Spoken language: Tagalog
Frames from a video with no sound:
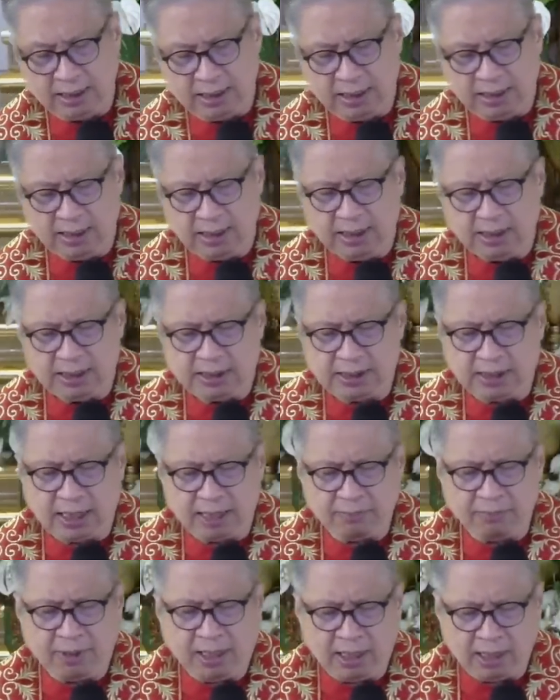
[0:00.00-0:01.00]
sa
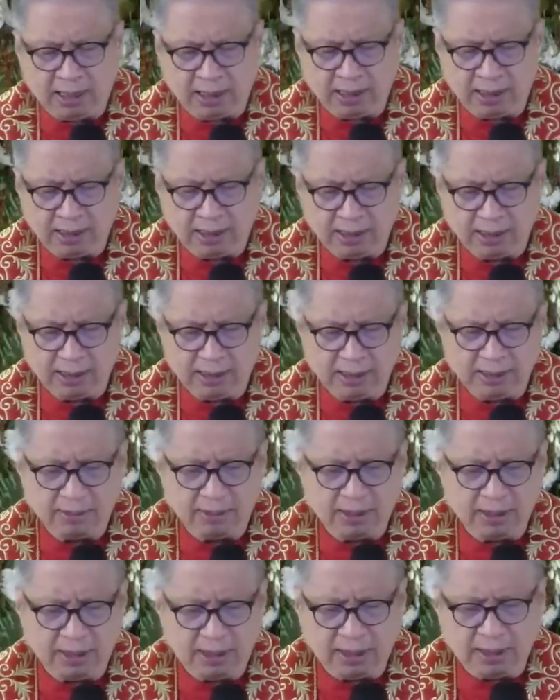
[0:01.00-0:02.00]
ibang
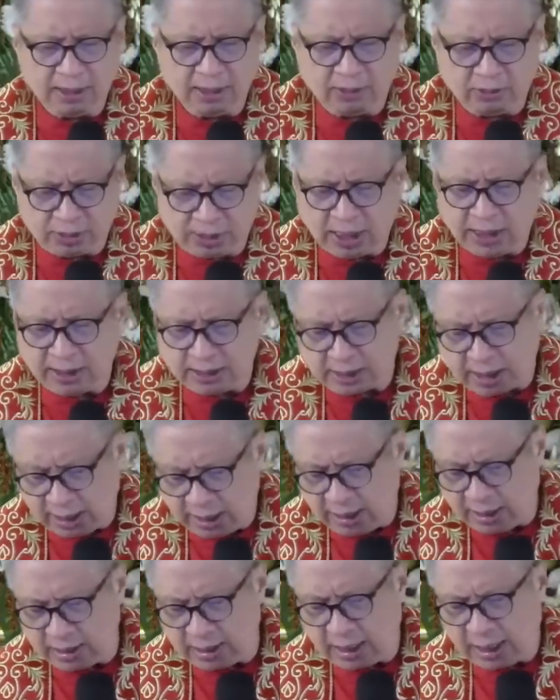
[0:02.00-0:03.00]
o sa
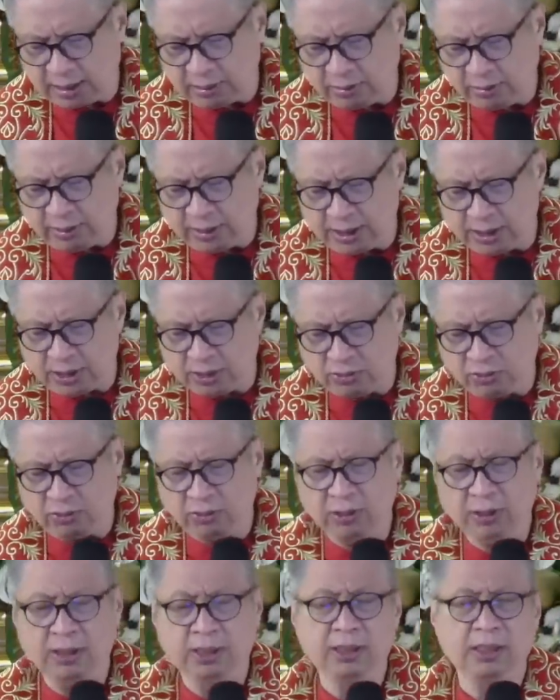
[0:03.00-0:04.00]
non-Catholic school.
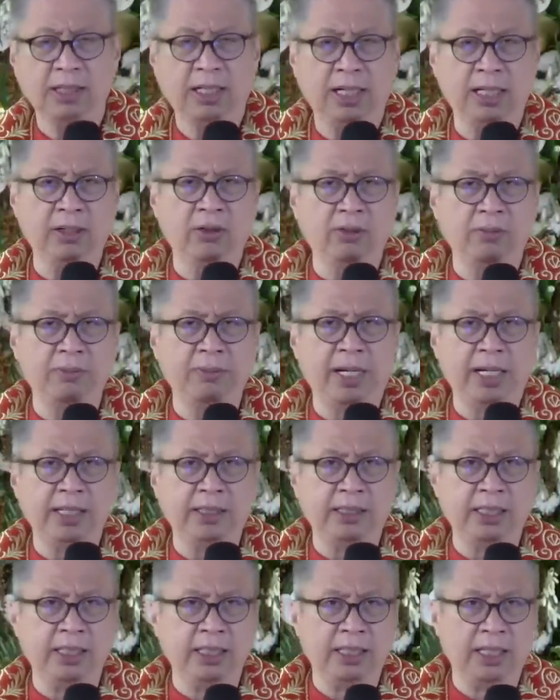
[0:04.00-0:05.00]
I hope
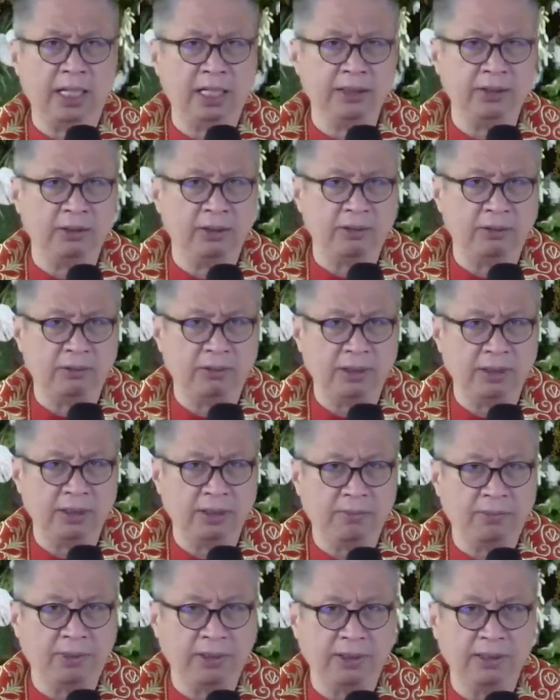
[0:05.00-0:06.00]
naintindihan niyo ako. Ano
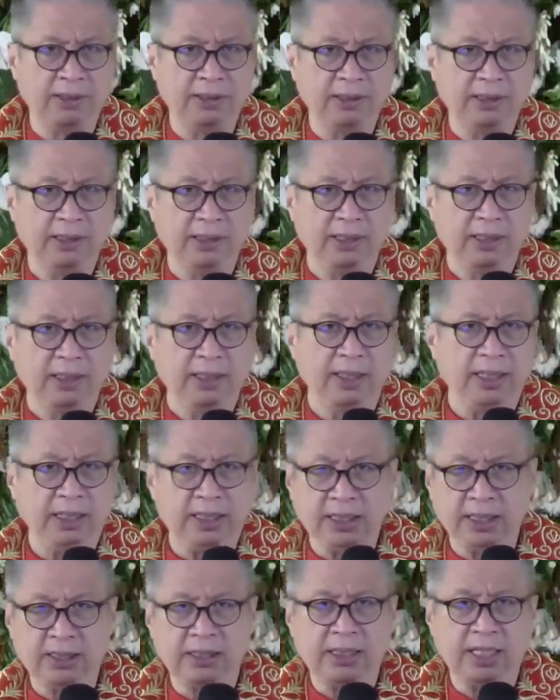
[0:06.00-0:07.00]
pa? It
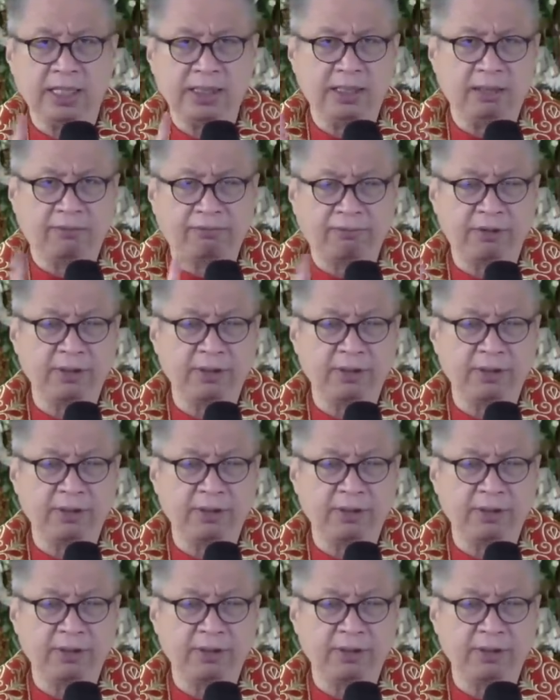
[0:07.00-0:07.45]
is not the first